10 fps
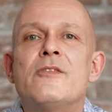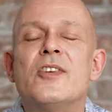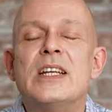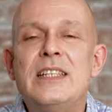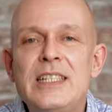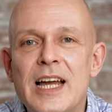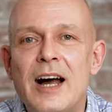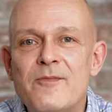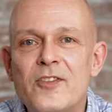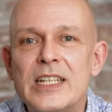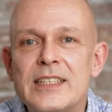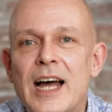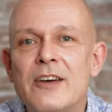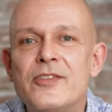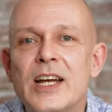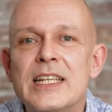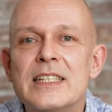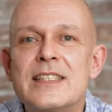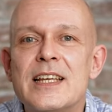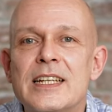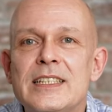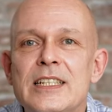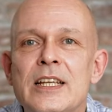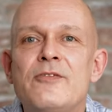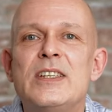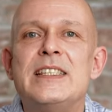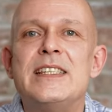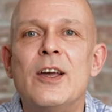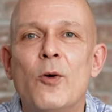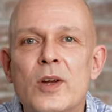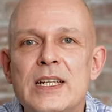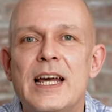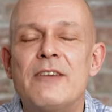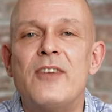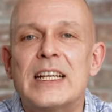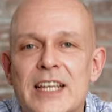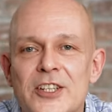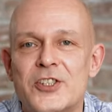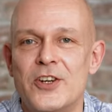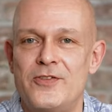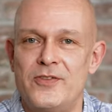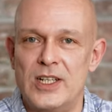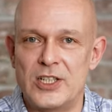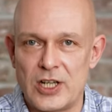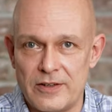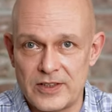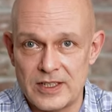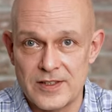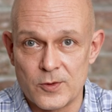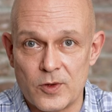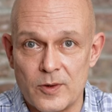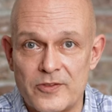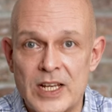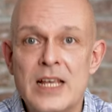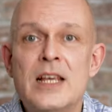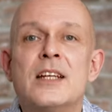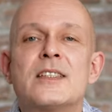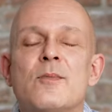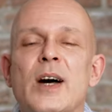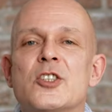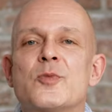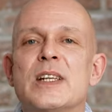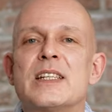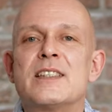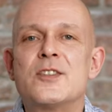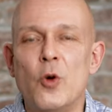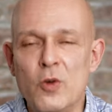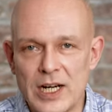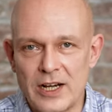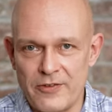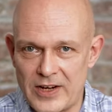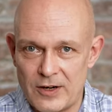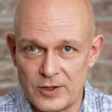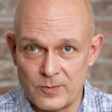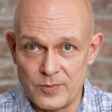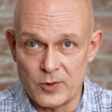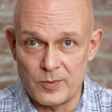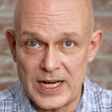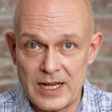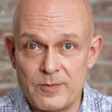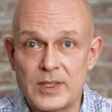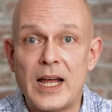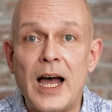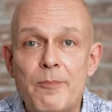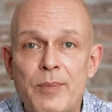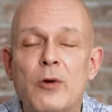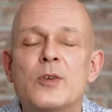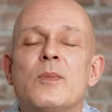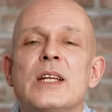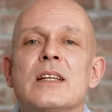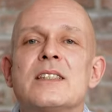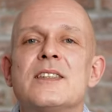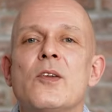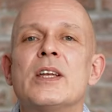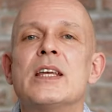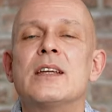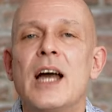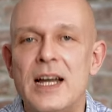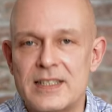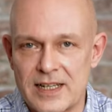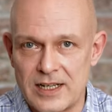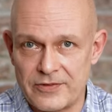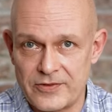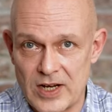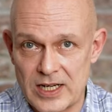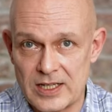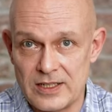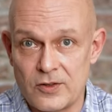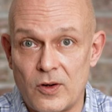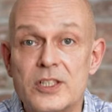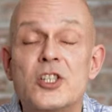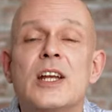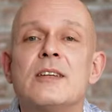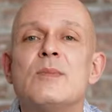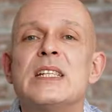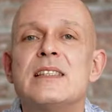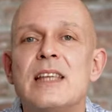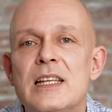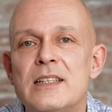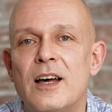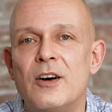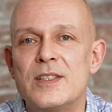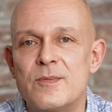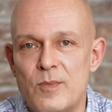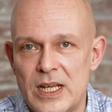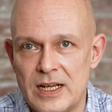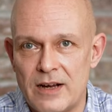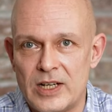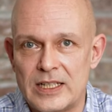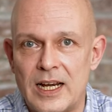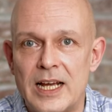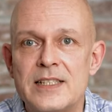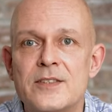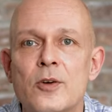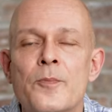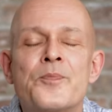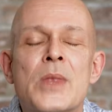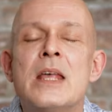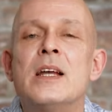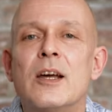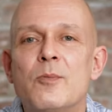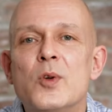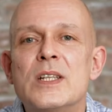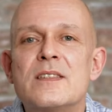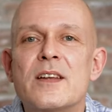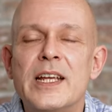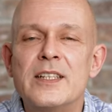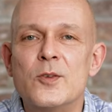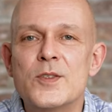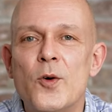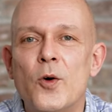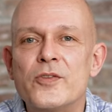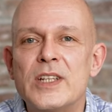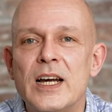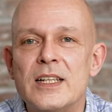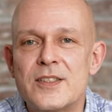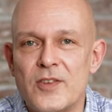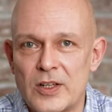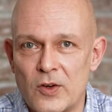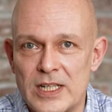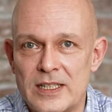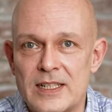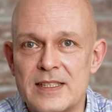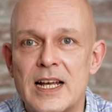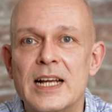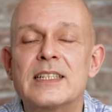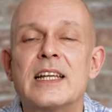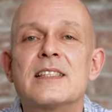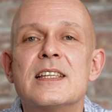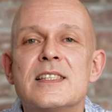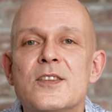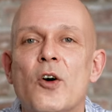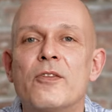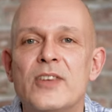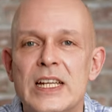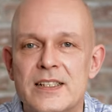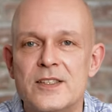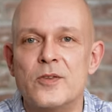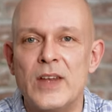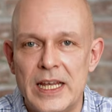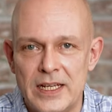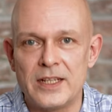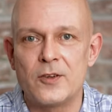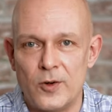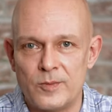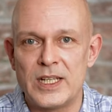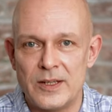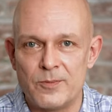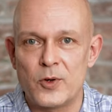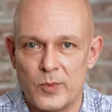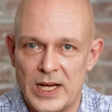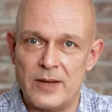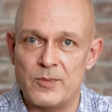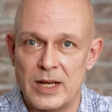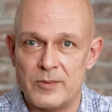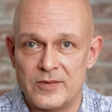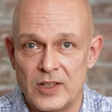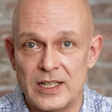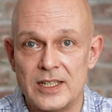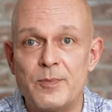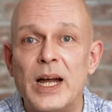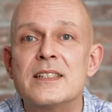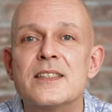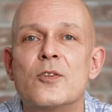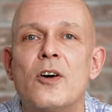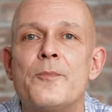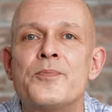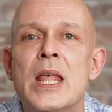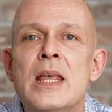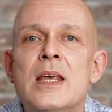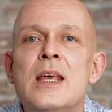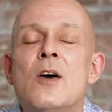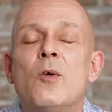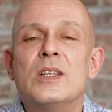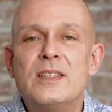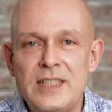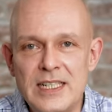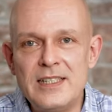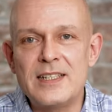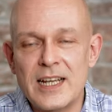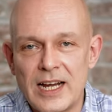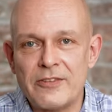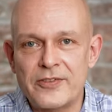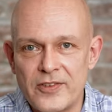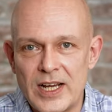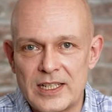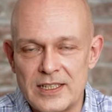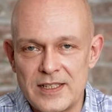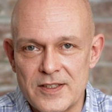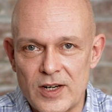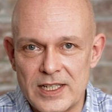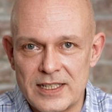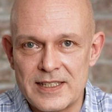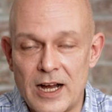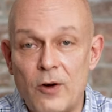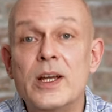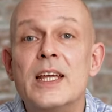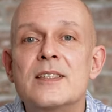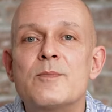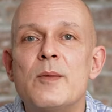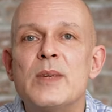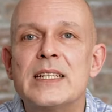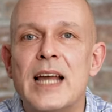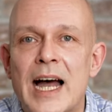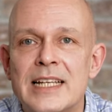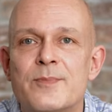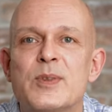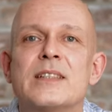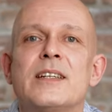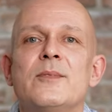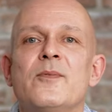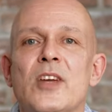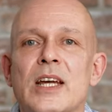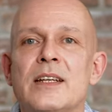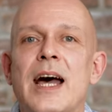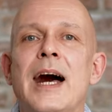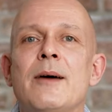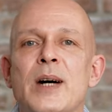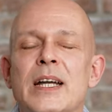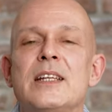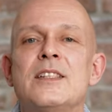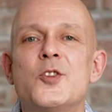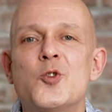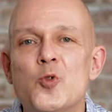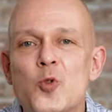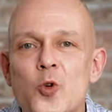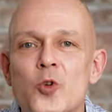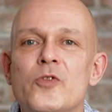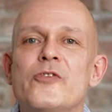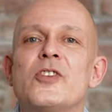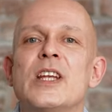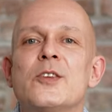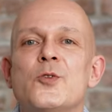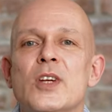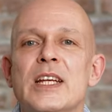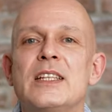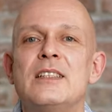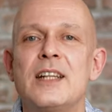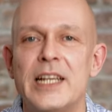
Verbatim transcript: für die haben wir dafür jetzt ja die Vision der Wasserstoffwirtschaft in Zukunft. Zum Beispiel das Dunkelflautenproblem. Da baut man jetzt neue Gaskraftwerke in Deutschland mit 10.000 Megawatt Leistung. Der Bundesrechnungshof, der hat zwar neulich gesagt, das ist noch viel zu wenig, um dem Problem damit wirklich beizukommen. Und diese Kraftwerke, die sollen jetzt ja auch erstmal mit Gas betrieben werden, aber in Zukunft natürlich